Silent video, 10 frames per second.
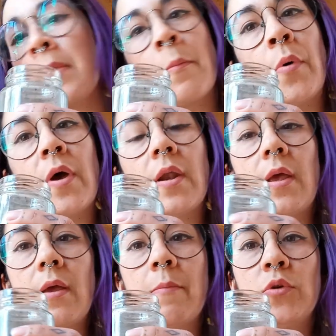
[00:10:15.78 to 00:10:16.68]
Poder,
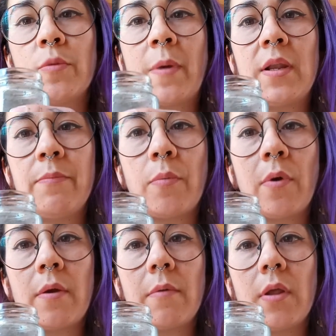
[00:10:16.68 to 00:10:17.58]
es mucho más limpio
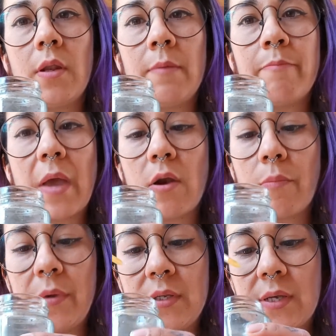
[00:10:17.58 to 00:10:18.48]
poder limpiar
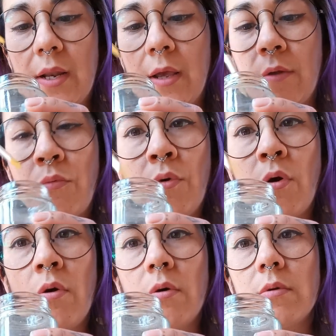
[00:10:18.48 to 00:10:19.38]
los pinceles. En
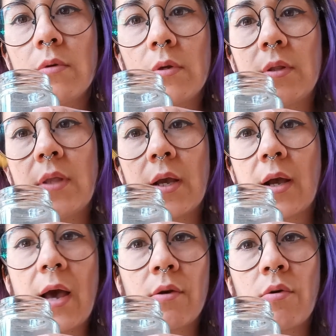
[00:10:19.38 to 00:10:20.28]
uno
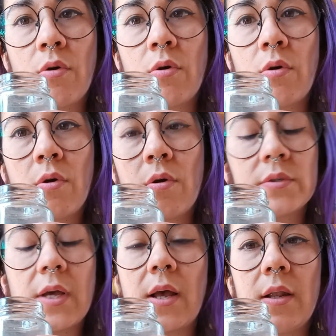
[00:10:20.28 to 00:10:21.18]
descargo, o
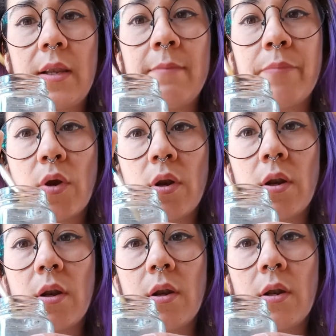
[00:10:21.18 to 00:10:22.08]
sea, limpio
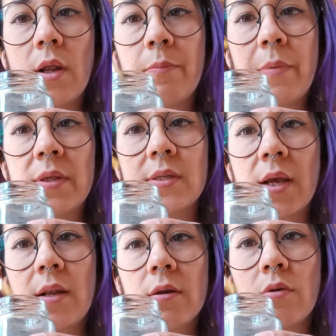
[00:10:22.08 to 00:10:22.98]
el,
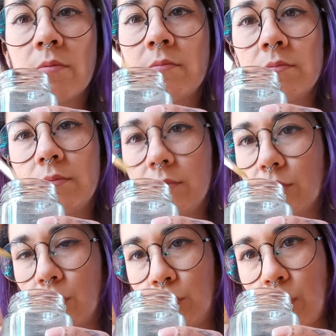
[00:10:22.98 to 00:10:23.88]
pincel con,
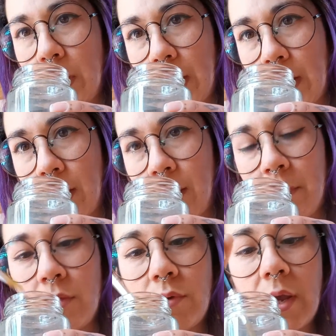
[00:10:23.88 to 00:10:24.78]
con, toda la carga de
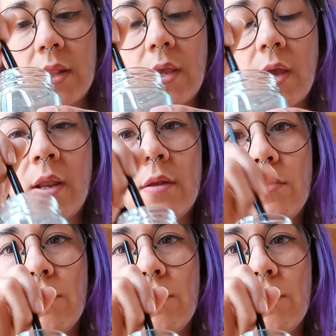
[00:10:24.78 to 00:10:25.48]
pintura que tiene